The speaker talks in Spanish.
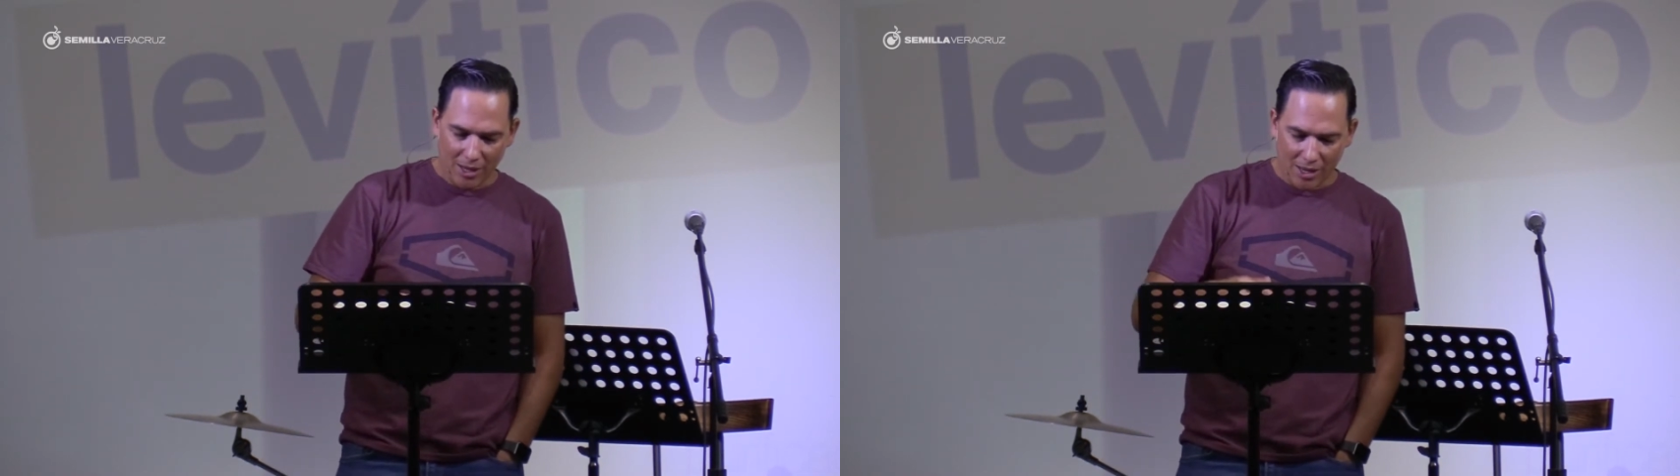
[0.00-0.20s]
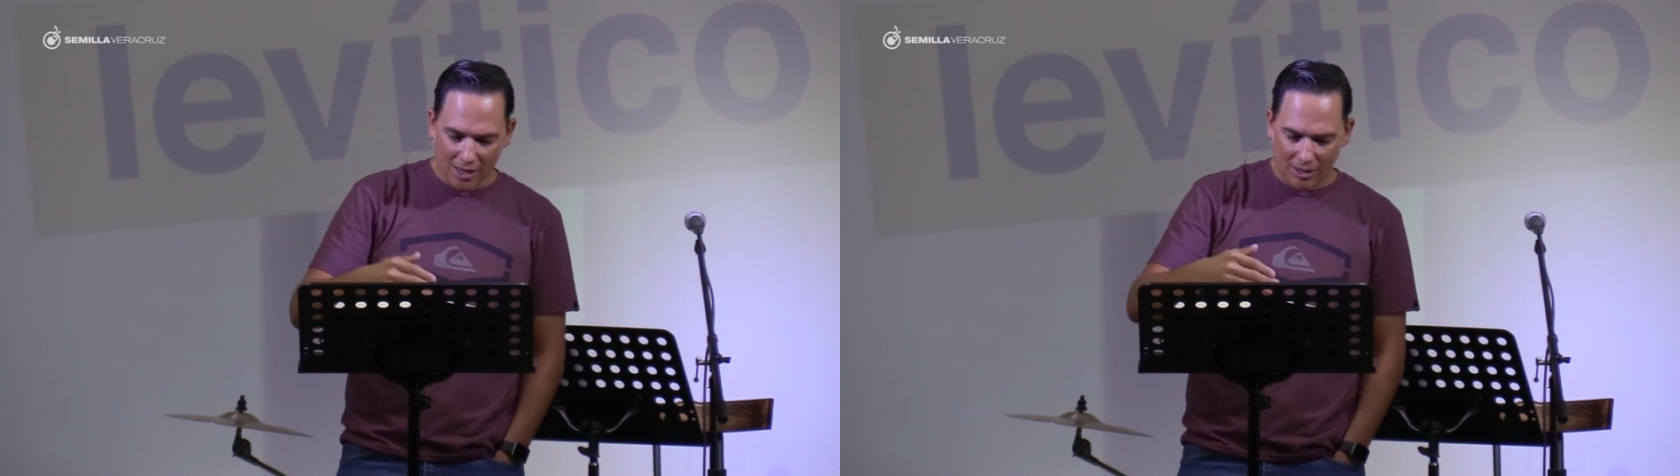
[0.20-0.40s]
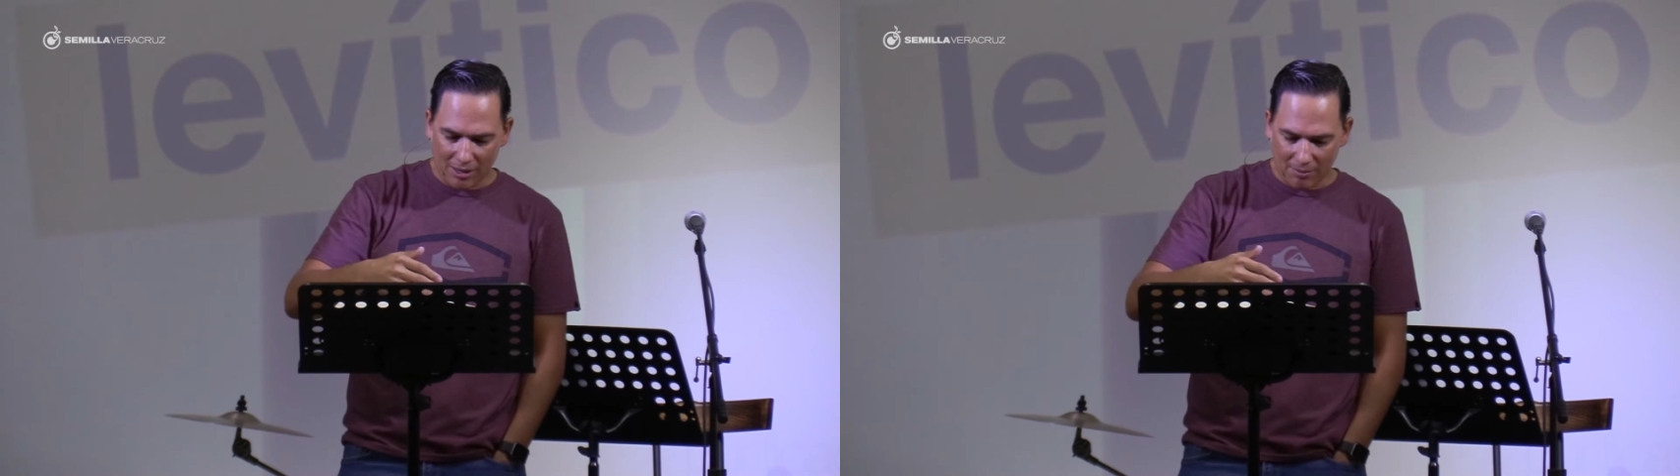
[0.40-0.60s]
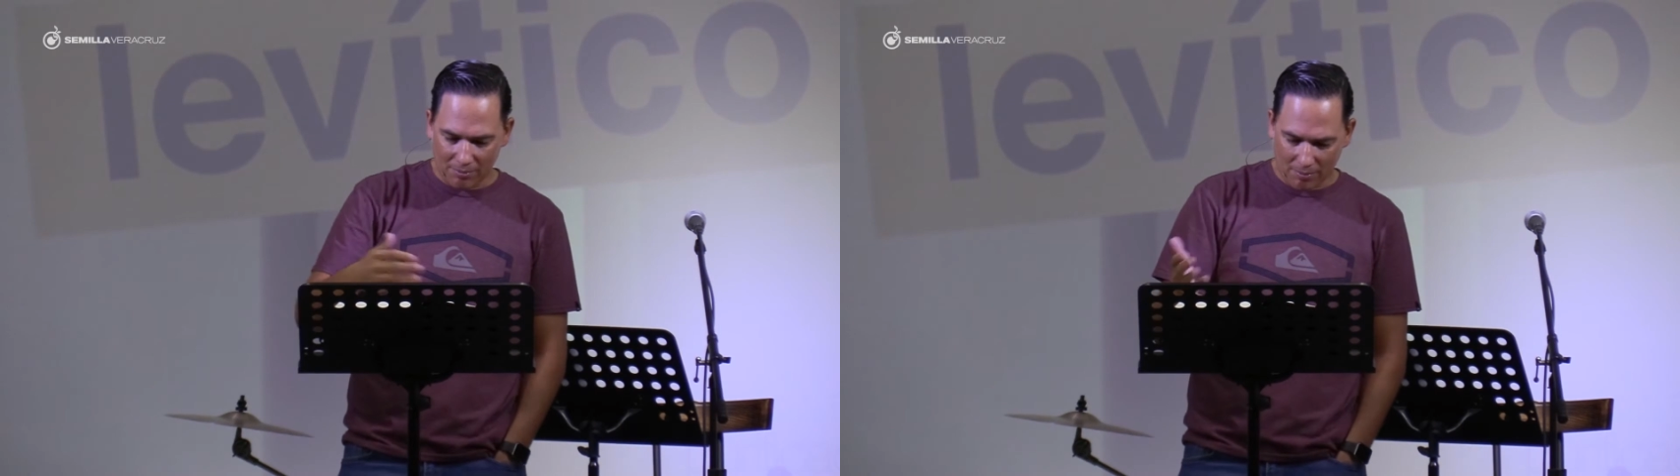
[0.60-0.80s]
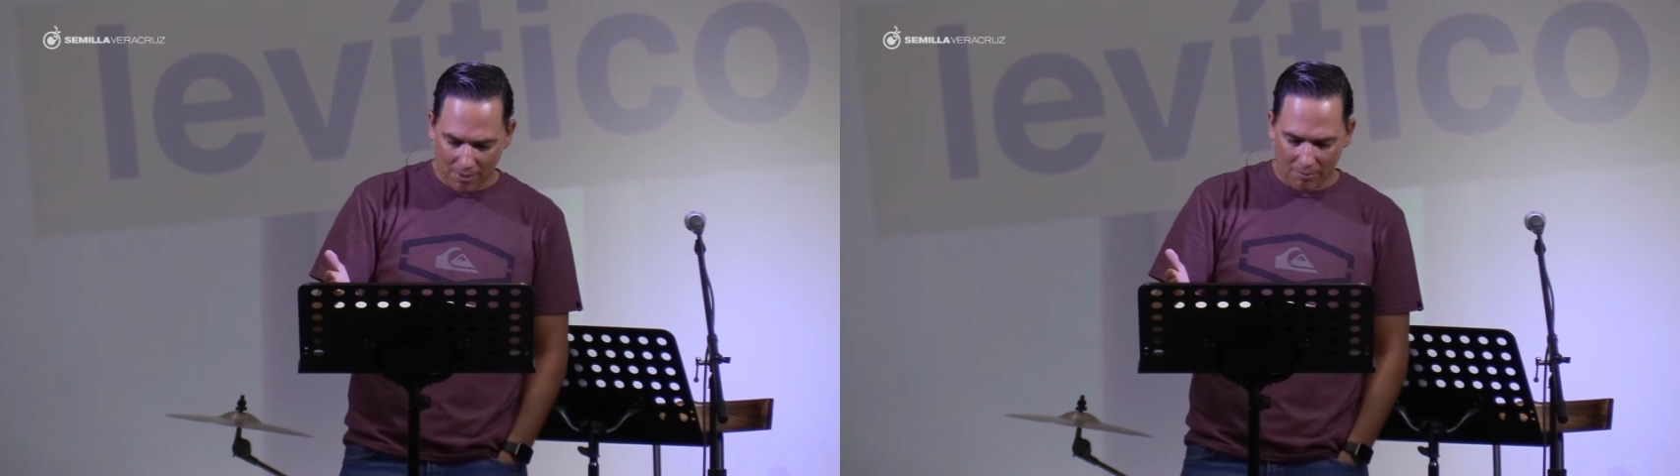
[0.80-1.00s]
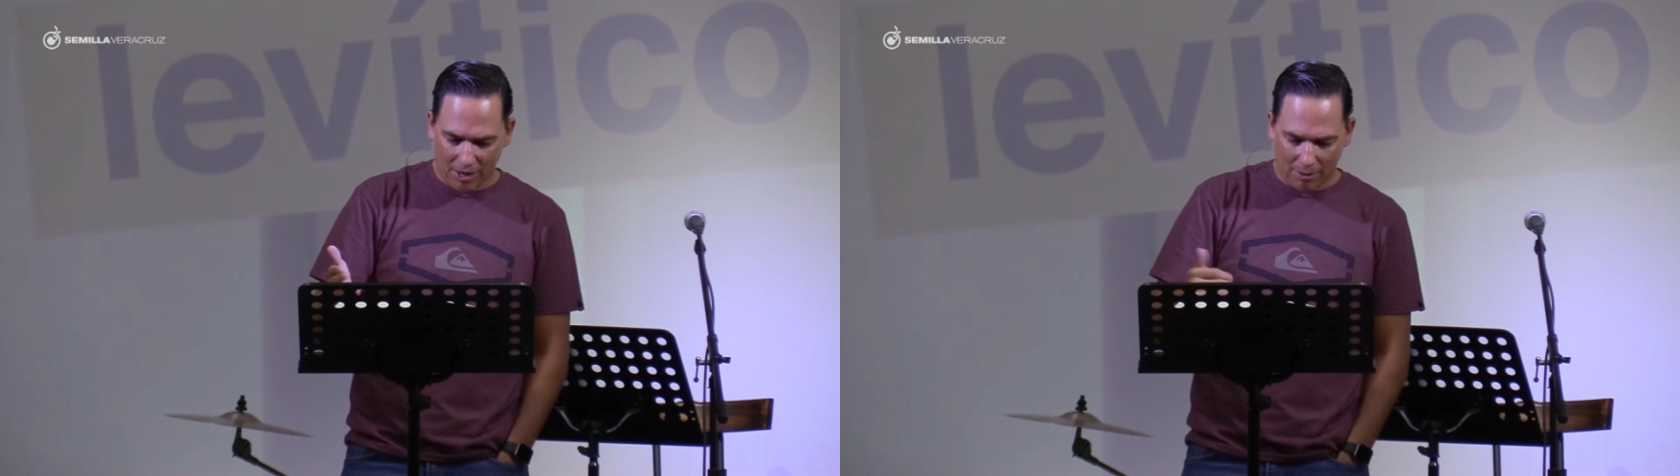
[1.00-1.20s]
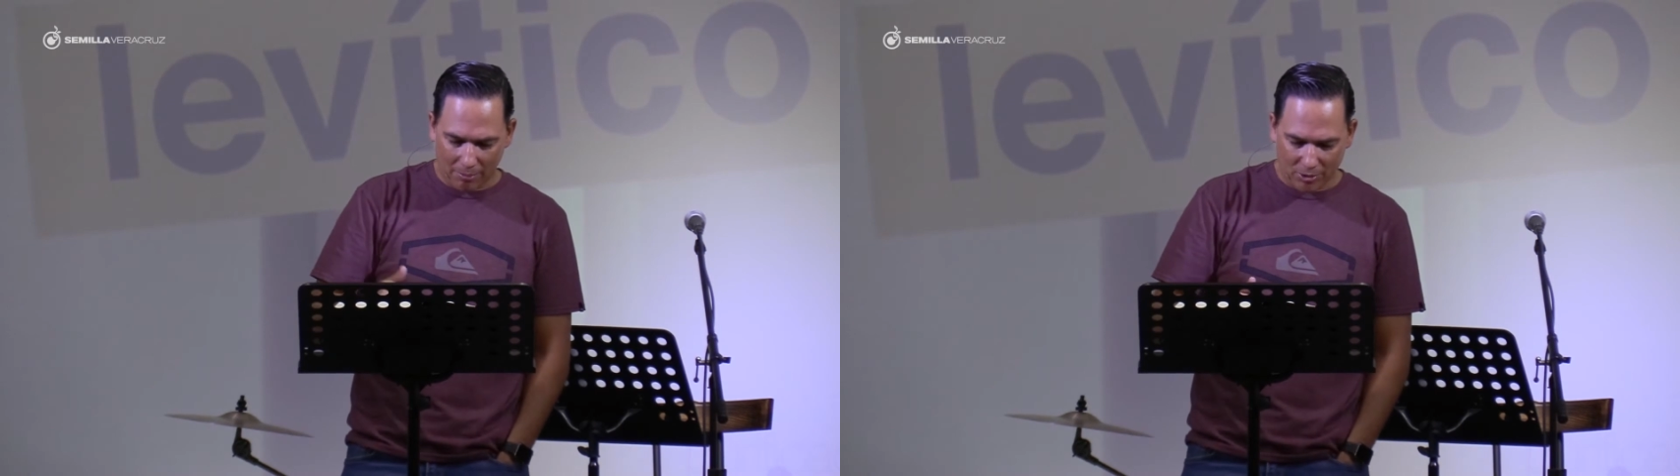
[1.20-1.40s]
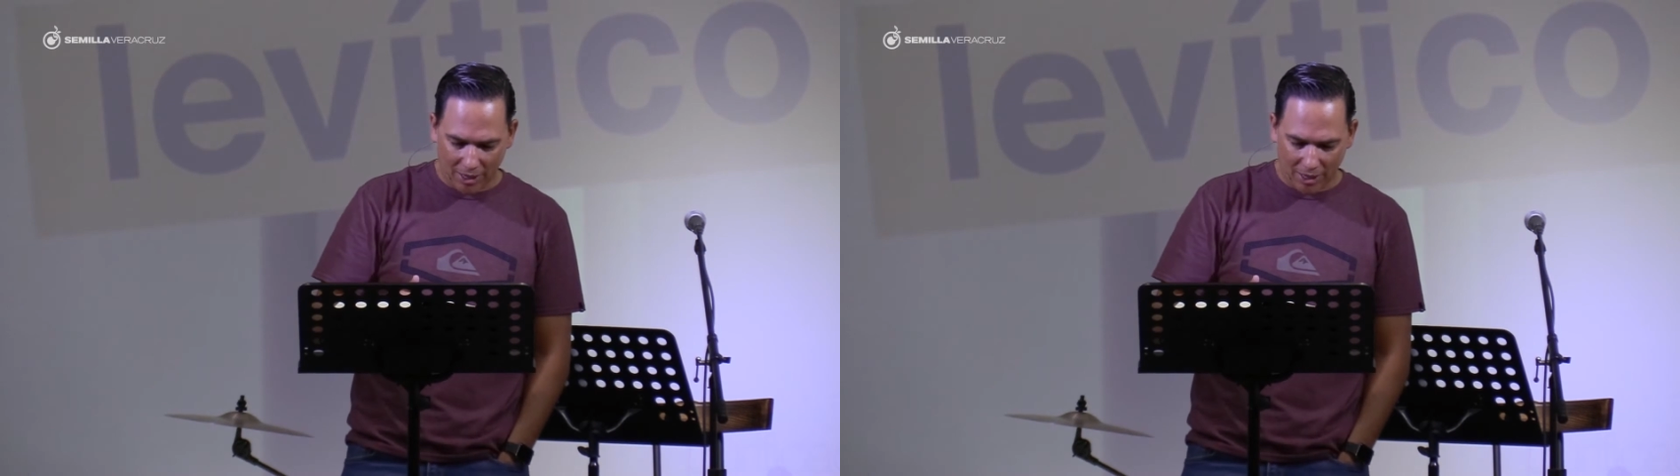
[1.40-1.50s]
y mira, vamos